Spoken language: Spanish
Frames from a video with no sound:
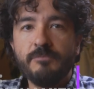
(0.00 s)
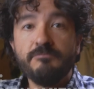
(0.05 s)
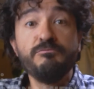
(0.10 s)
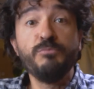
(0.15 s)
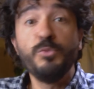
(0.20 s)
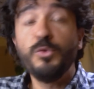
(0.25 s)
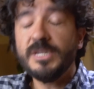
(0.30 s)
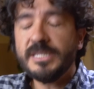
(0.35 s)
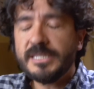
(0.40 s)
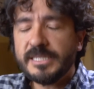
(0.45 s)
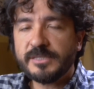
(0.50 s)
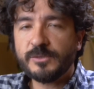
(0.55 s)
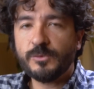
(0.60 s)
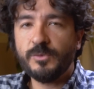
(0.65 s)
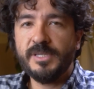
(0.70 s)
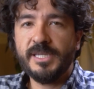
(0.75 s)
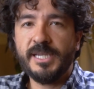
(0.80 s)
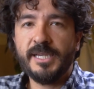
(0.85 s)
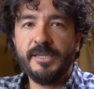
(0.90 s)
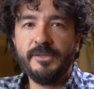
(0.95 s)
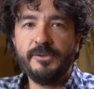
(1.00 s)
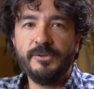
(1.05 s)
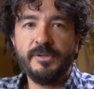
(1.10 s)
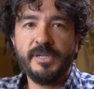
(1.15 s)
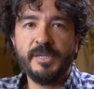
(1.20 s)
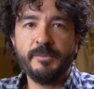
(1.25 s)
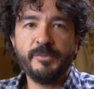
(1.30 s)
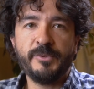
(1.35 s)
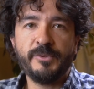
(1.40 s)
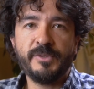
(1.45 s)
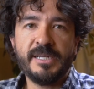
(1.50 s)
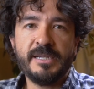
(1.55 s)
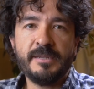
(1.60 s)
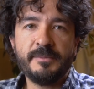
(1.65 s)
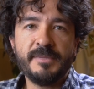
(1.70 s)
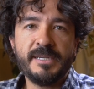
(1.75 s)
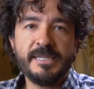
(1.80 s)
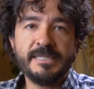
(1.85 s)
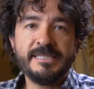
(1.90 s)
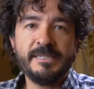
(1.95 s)
muy descuidado en
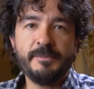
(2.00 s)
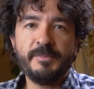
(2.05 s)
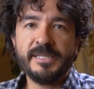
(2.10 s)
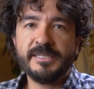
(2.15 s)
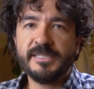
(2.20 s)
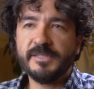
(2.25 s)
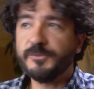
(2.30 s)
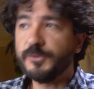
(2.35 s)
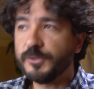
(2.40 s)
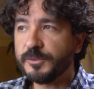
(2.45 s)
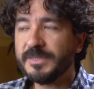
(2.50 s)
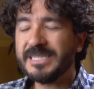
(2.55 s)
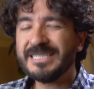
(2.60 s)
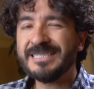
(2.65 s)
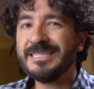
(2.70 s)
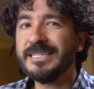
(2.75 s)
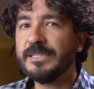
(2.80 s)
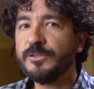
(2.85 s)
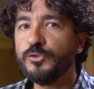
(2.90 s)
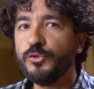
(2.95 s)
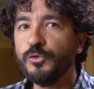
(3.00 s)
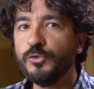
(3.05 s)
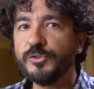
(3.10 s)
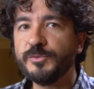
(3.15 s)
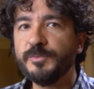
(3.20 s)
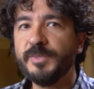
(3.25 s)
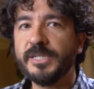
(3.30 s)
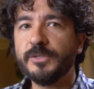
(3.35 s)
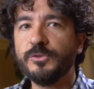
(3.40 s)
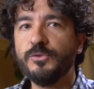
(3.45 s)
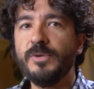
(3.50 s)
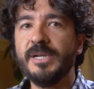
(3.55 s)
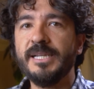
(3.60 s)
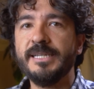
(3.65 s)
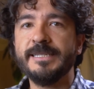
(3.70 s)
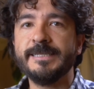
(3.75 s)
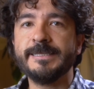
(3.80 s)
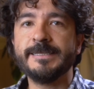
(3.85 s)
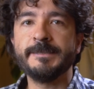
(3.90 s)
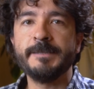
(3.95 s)
programas y plataformas de tours
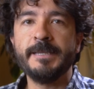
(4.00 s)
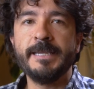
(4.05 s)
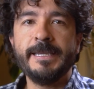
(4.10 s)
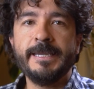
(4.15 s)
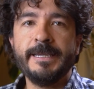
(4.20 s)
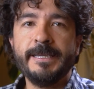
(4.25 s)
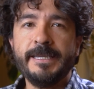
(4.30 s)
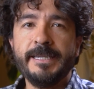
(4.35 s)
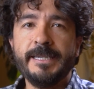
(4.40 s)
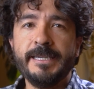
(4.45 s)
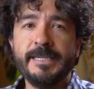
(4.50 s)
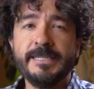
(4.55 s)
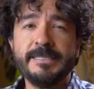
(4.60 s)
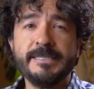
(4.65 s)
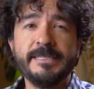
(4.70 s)
virtuales. Eh, es